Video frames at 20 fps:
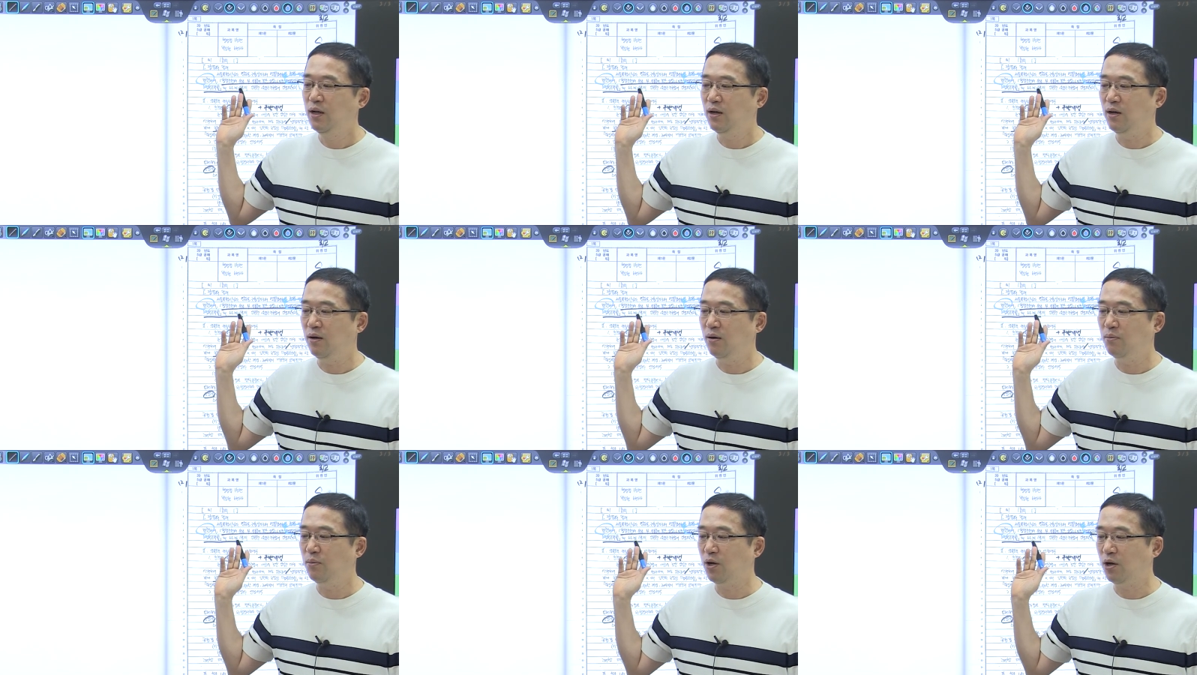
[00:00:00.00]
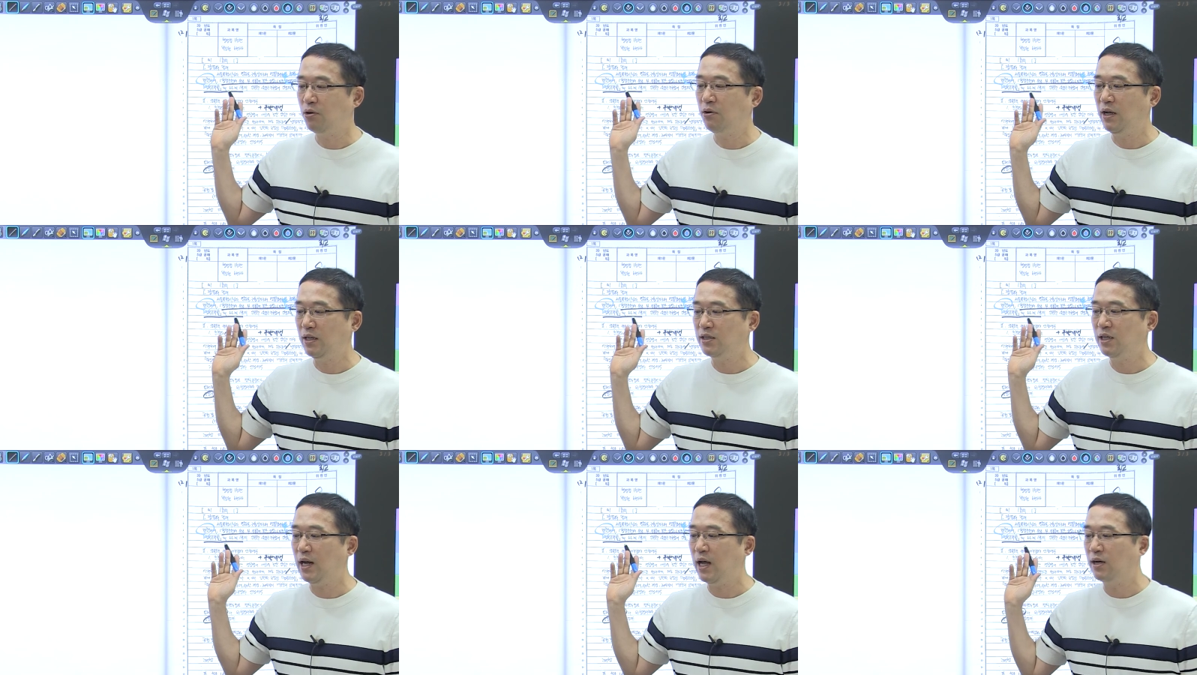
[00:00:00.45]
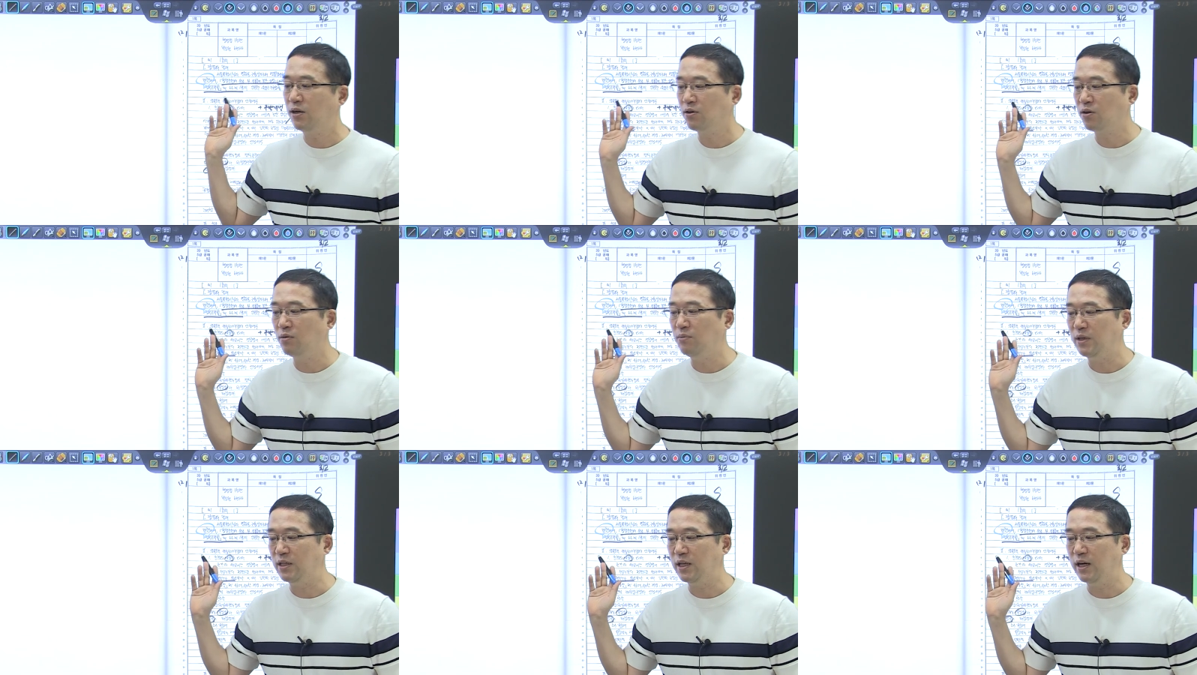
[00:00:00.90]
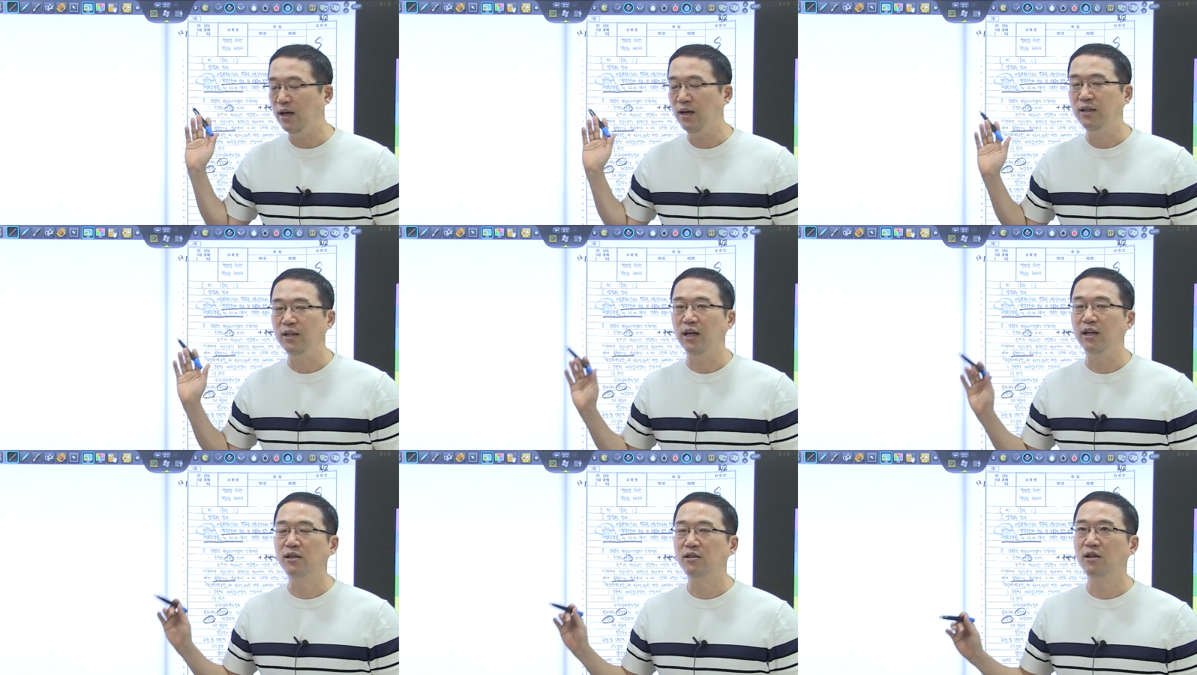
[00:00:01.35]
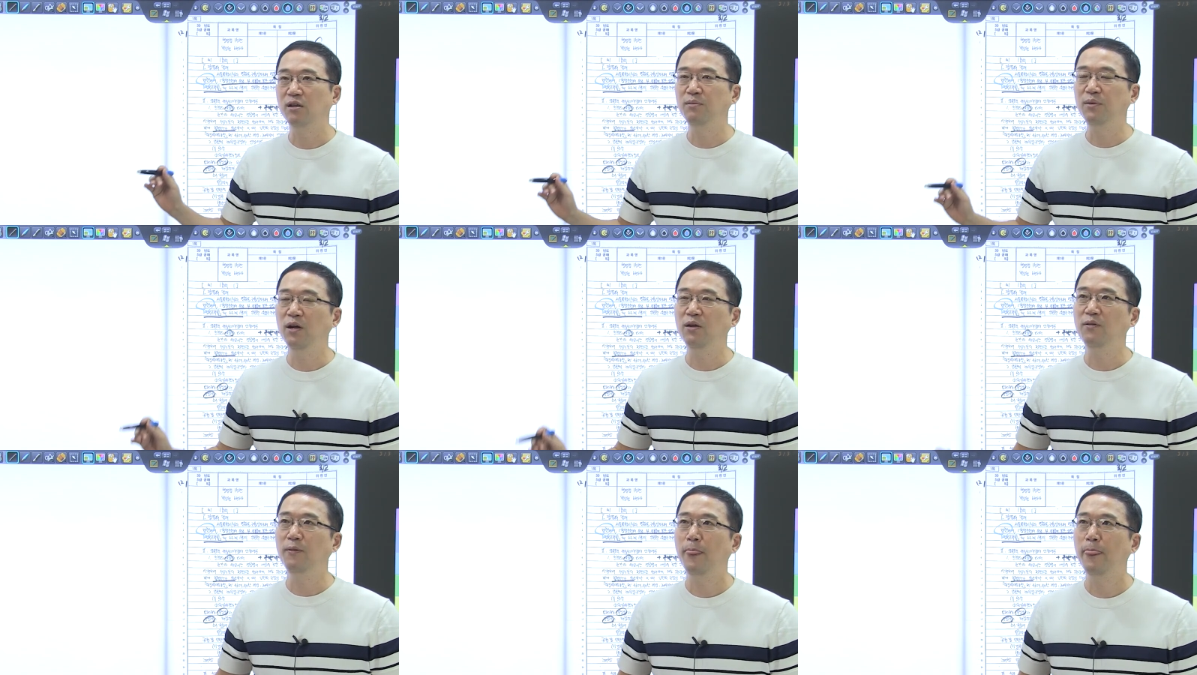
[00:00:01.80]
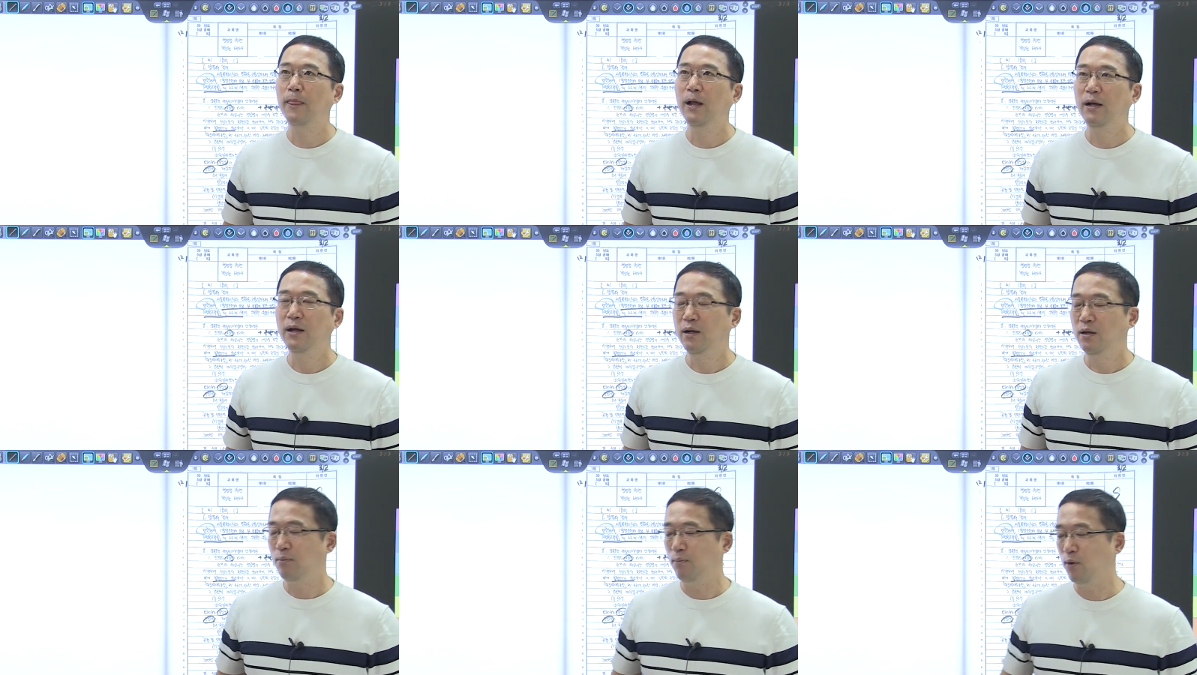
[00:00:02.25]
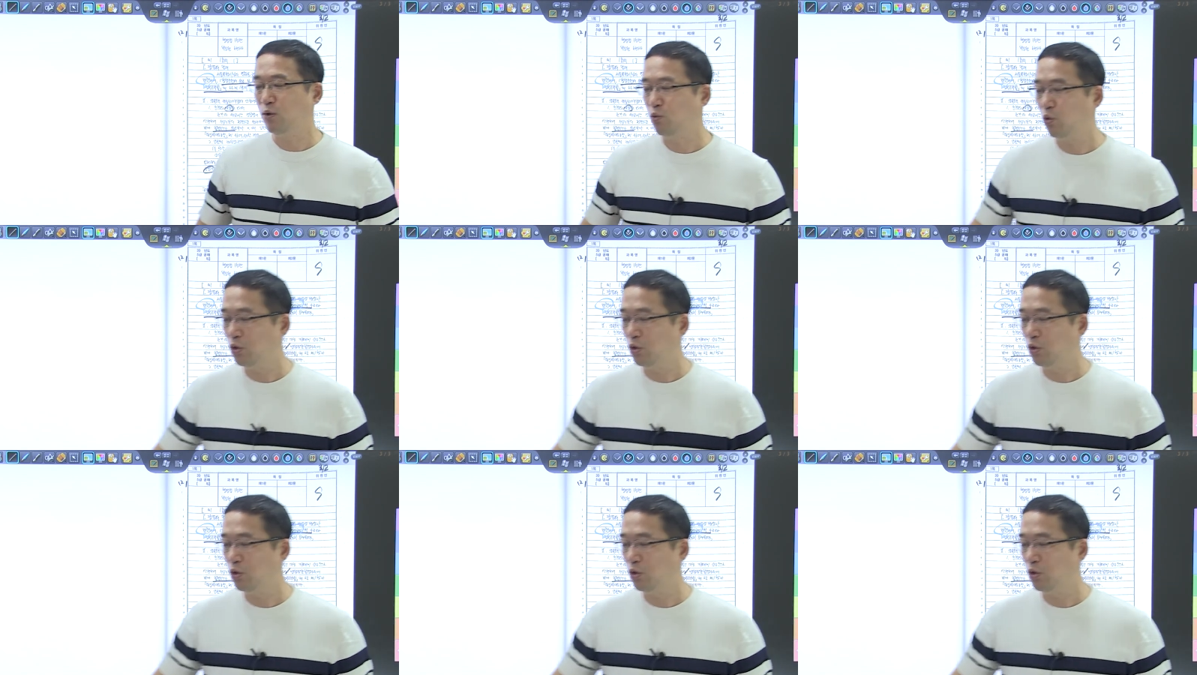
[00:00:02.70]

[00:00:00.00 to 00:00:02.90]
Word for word: 어, 뭐라고 하진 않을 겁니다. 예를 들면 뭐